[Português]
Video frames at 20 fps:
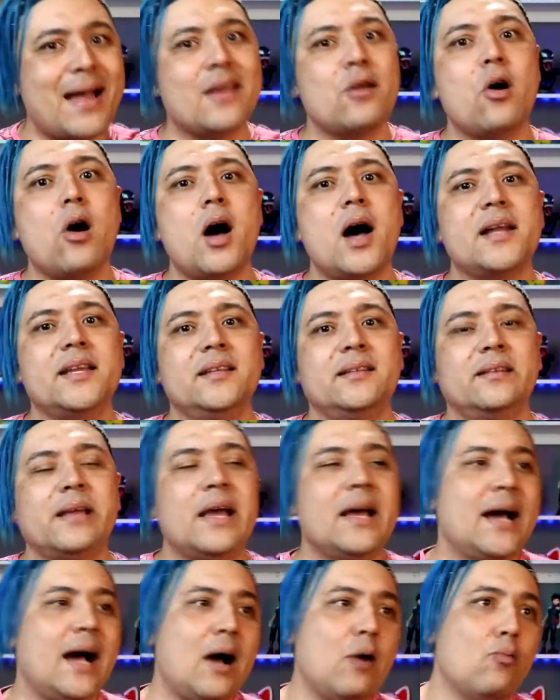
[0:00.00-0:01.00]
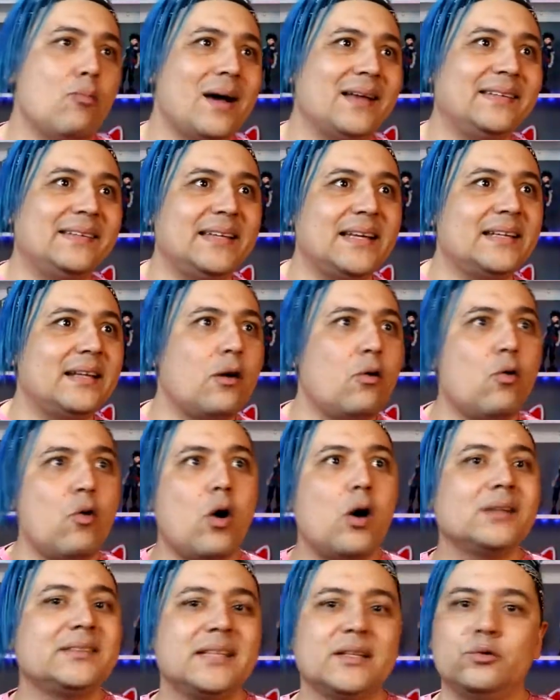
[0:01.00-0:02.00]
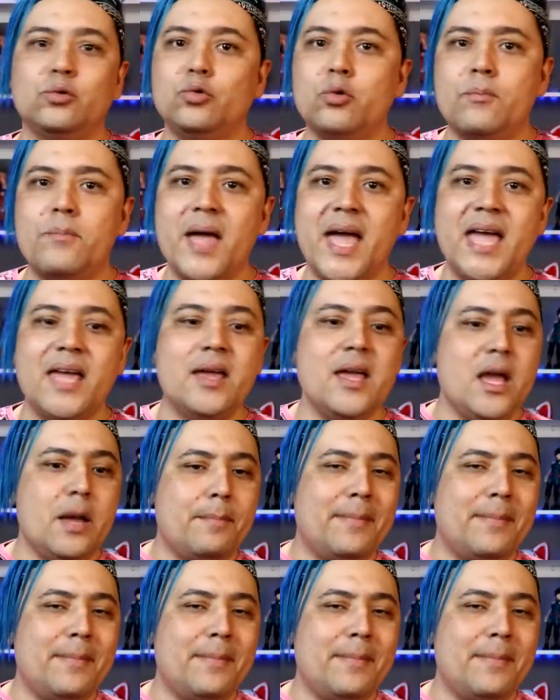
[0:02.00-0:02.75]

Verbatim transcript: maiores. Uma cena ou outra, tudo bem,